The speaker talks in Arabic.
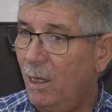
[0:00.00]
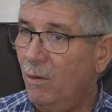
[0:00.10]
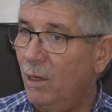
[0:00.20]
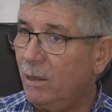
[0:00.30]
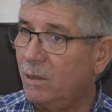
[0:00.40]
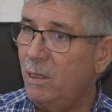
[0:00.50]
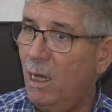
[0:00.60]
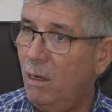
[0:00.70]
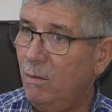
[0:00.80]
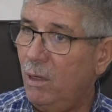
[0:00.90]

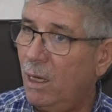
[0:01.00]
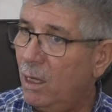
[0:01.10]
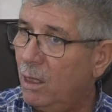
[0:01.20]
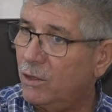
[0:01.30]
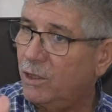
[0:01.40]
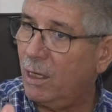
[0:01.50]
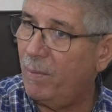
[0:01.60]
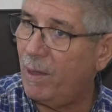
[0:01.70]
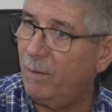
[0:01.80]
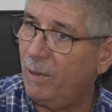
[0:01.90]
وغتسناو راه الشهر
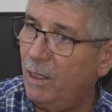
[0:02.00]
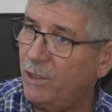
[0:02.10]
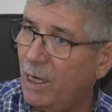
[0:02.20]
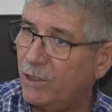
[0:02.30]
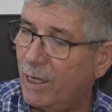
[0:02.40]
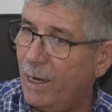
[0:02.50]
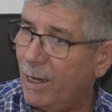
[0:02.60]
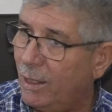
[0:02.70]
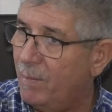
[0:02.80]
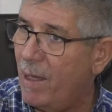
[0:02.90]
بقى باقي
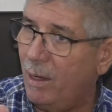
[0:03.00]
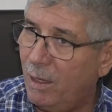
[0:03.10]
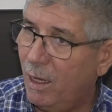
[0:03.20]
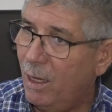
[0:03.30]
شهرين غيبان